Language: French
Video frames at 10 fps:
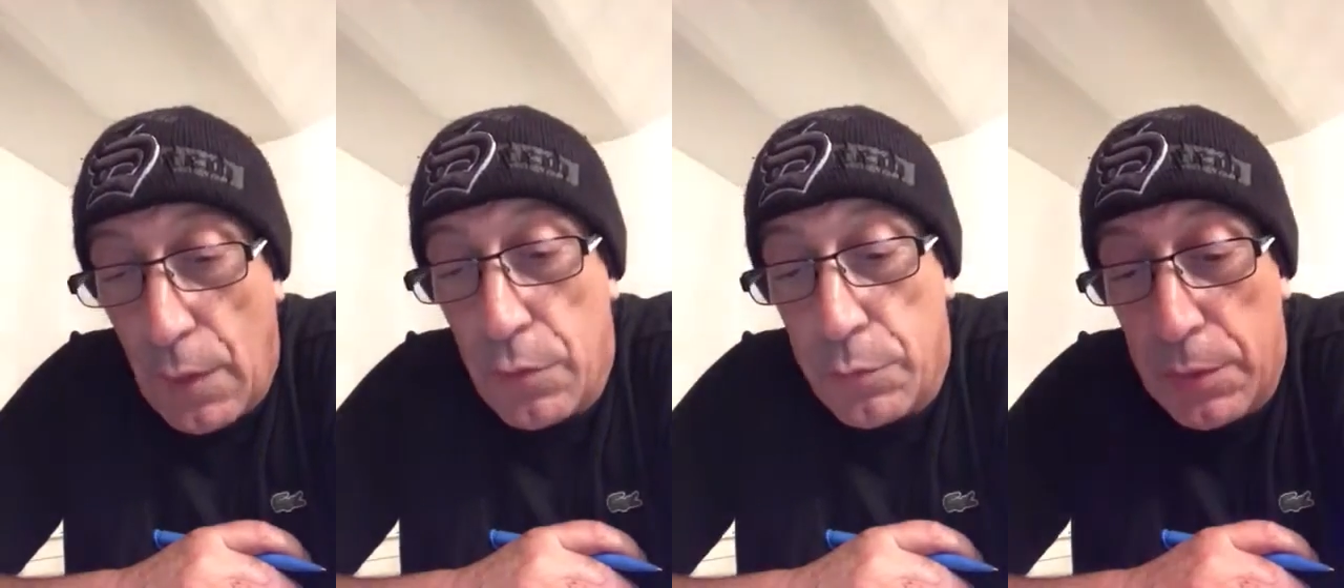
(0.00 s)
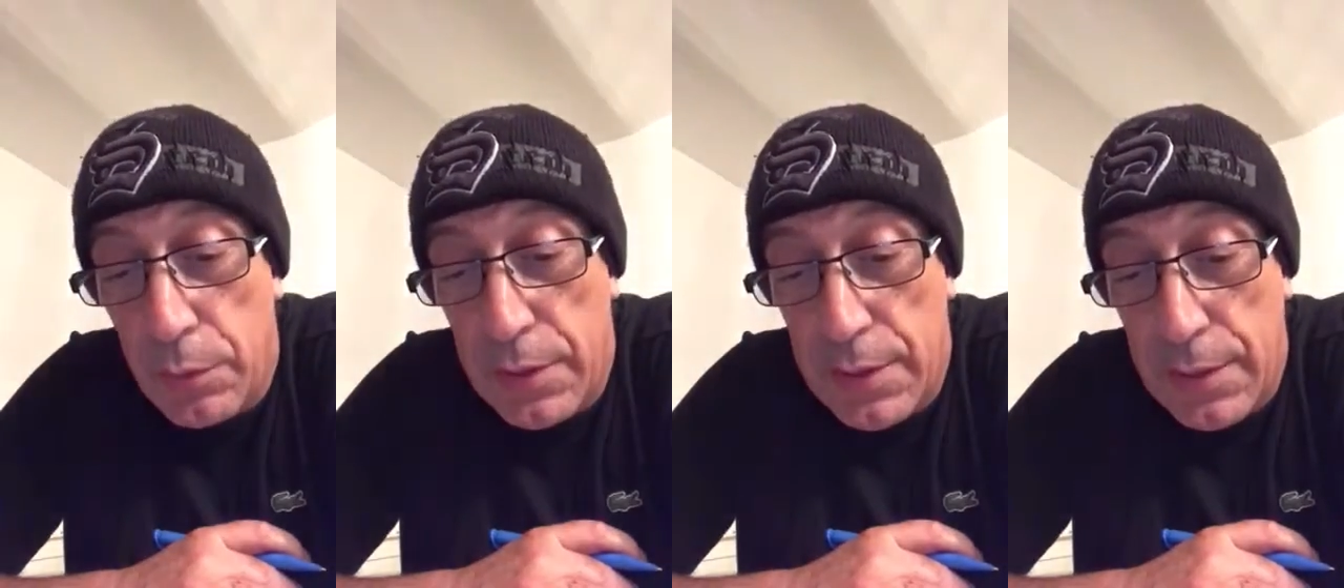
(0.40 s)
Ensuite
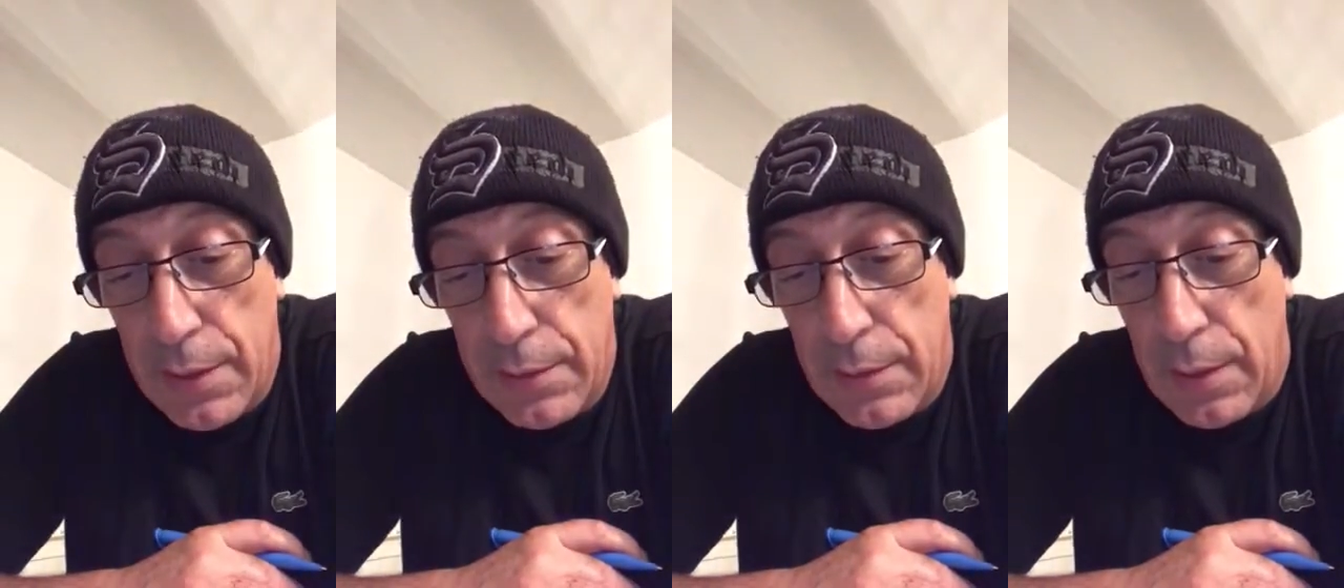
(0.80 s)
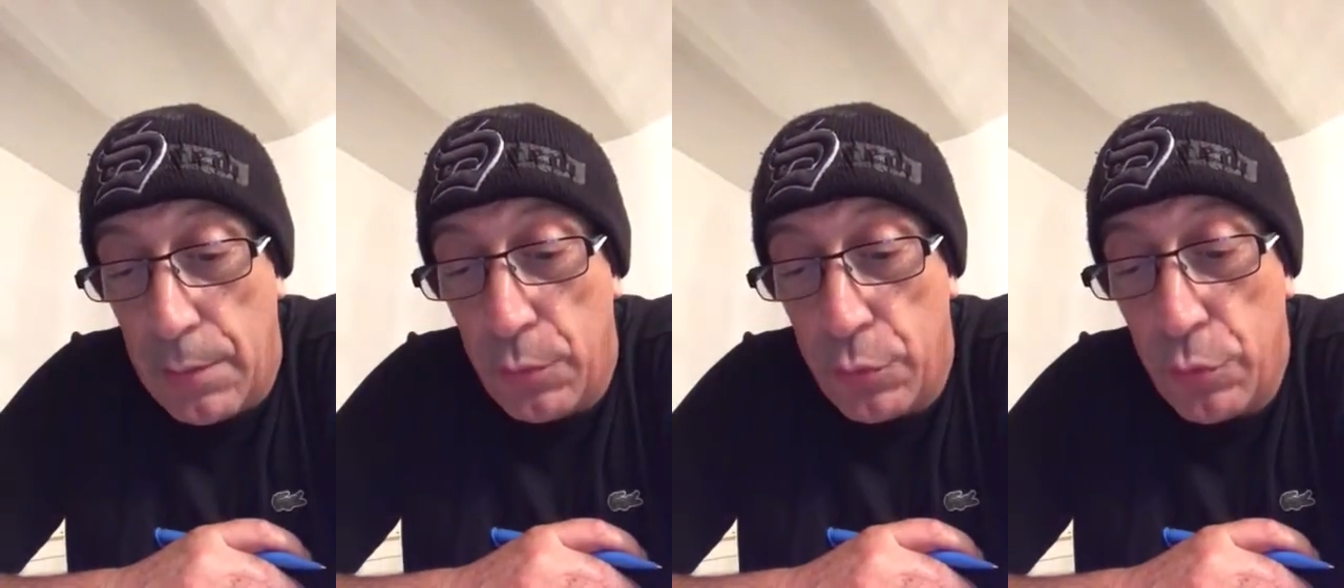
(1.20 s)
le 17, à
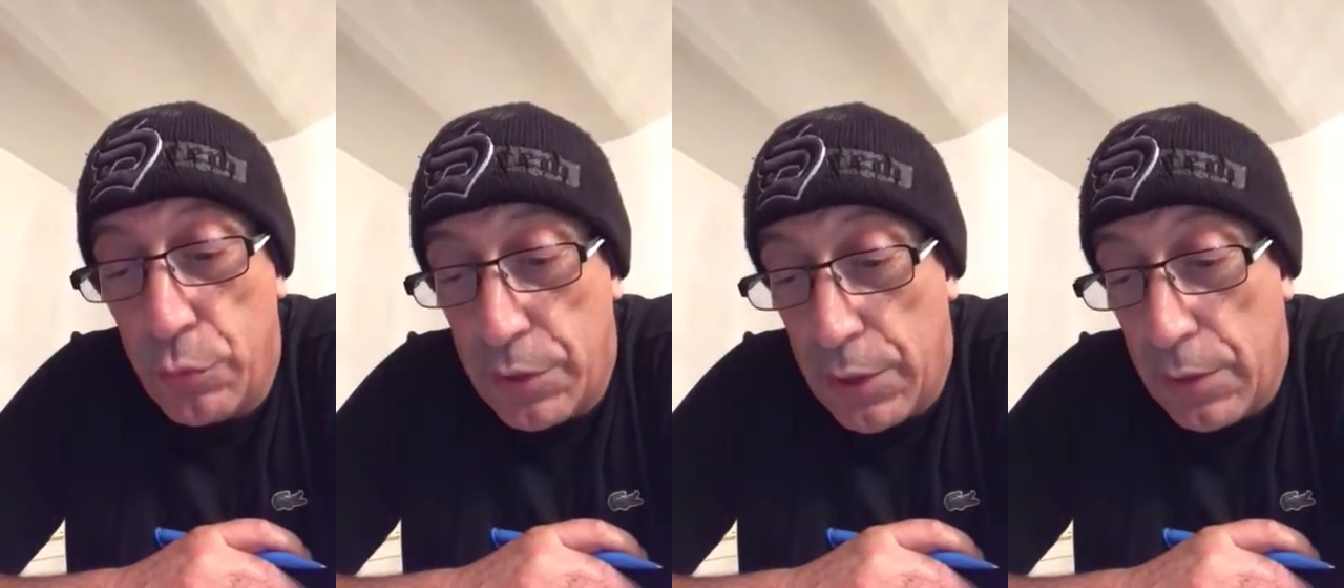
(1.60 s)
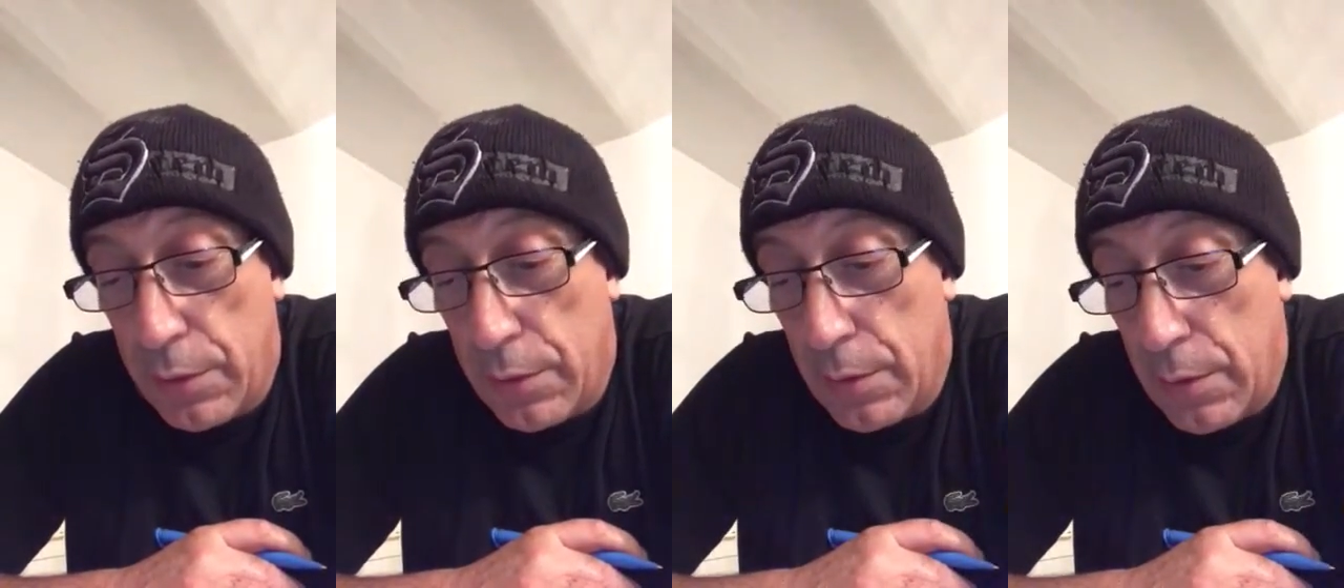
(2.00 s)
la mot du Goutier,